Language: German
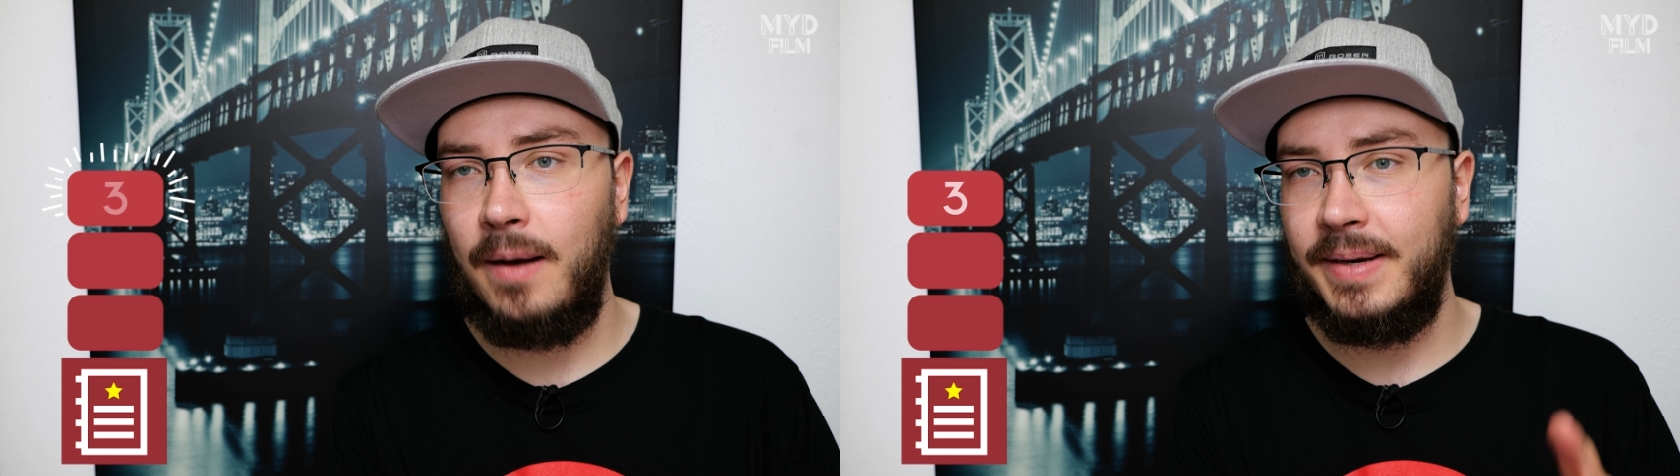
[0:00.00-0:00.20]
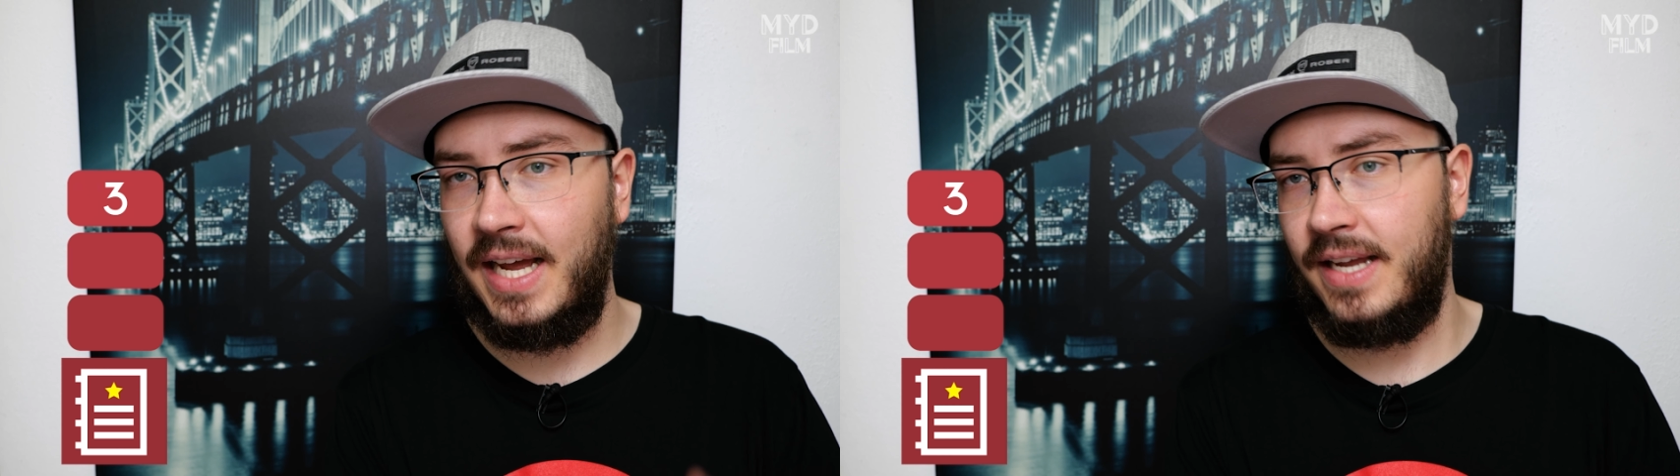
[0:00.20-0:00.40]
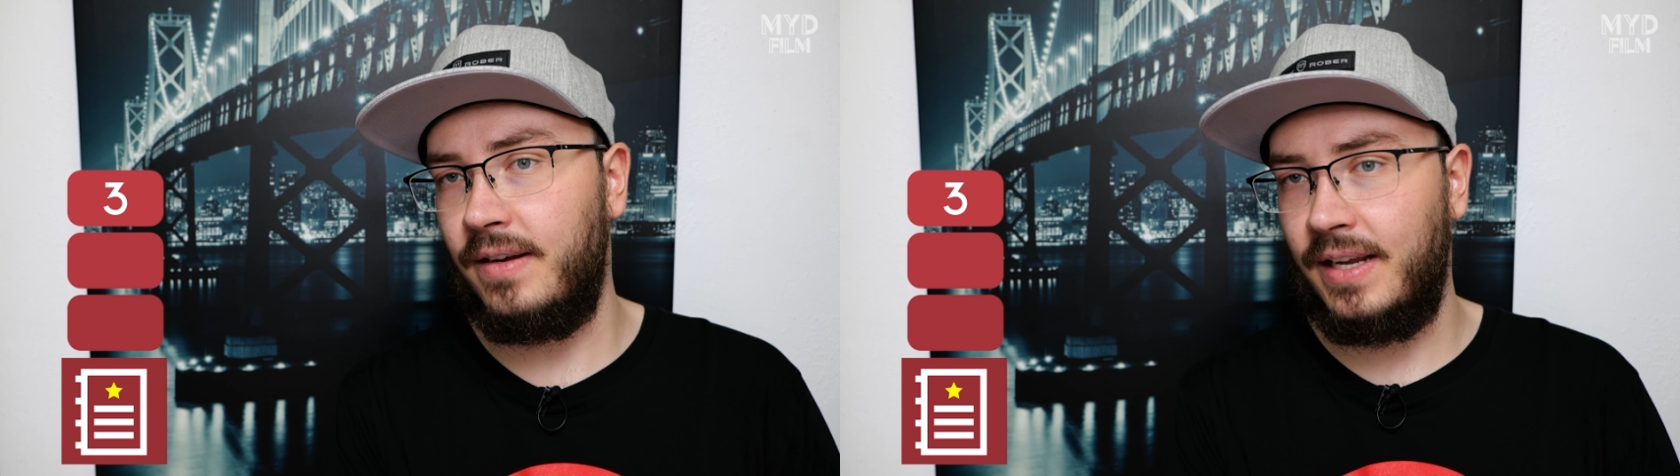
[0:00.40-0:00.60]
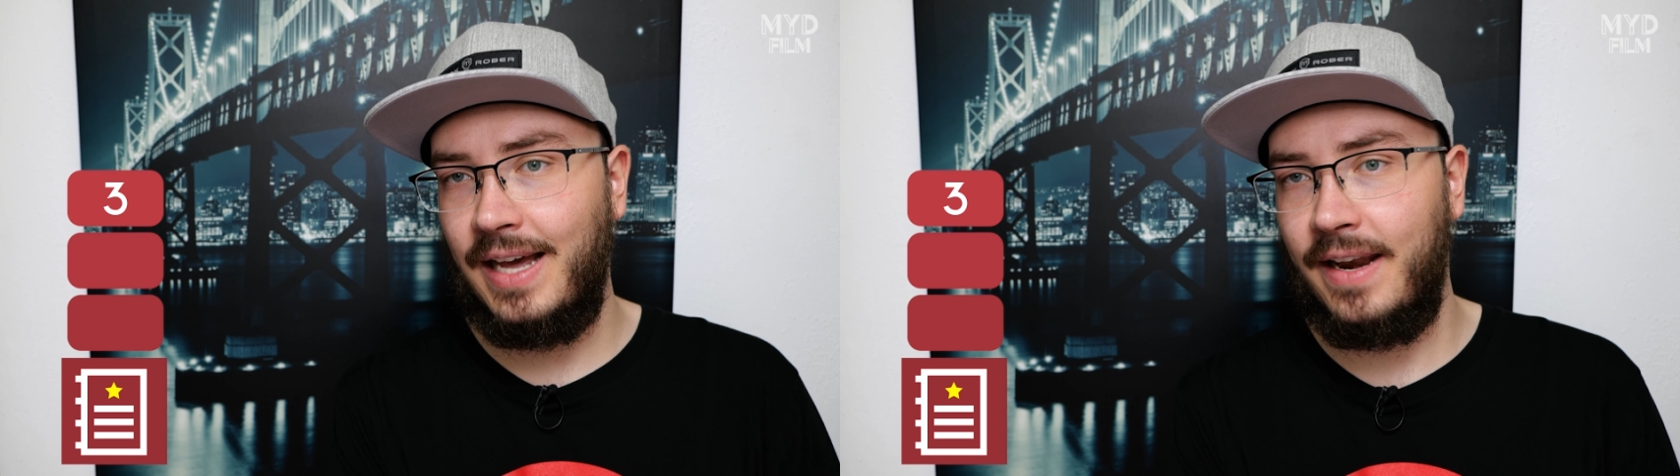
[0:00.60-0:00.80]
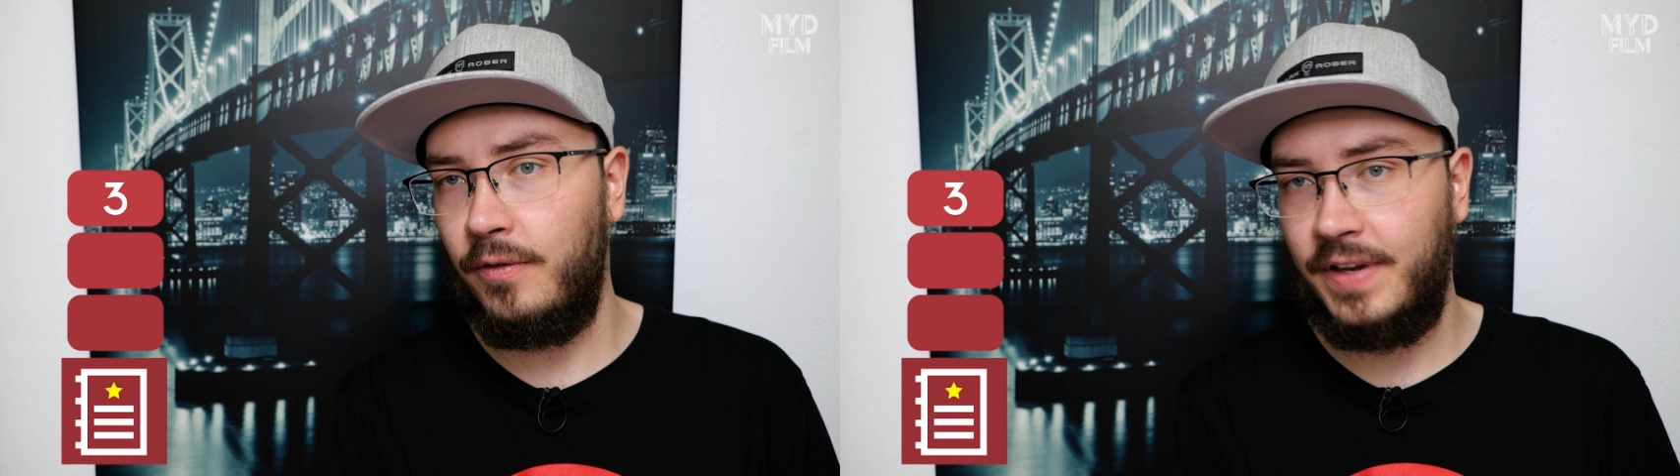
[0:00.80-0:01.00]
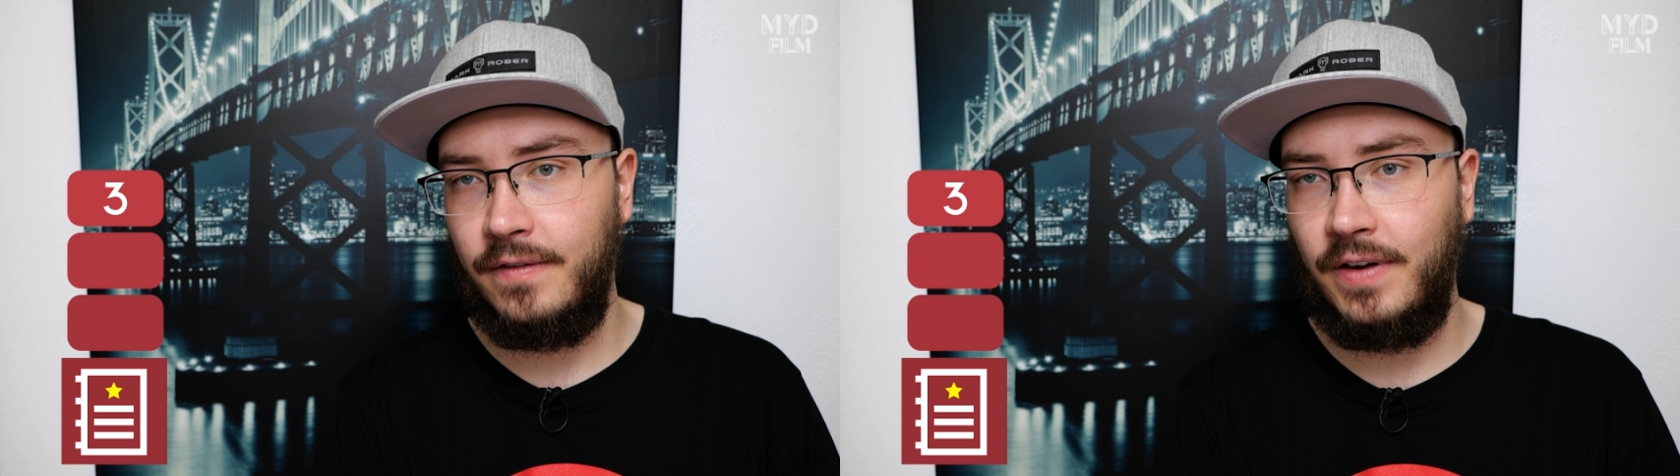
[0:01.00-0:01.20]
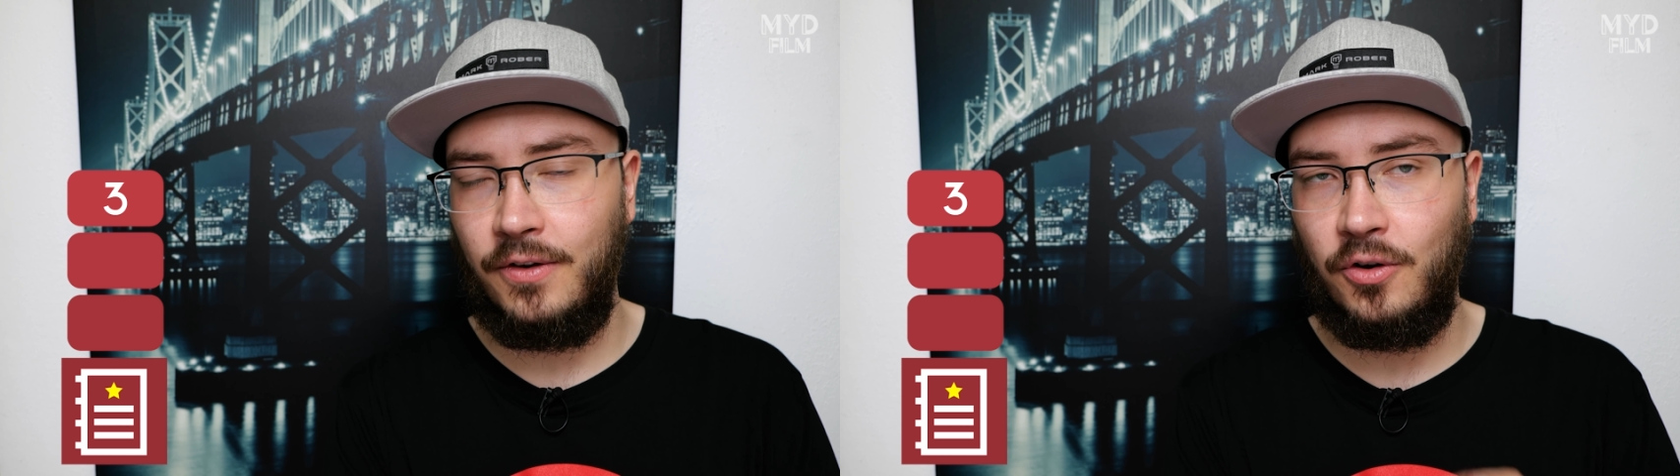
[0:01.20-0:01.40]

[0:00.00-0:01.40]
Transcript: aber da kann auf jeden Fall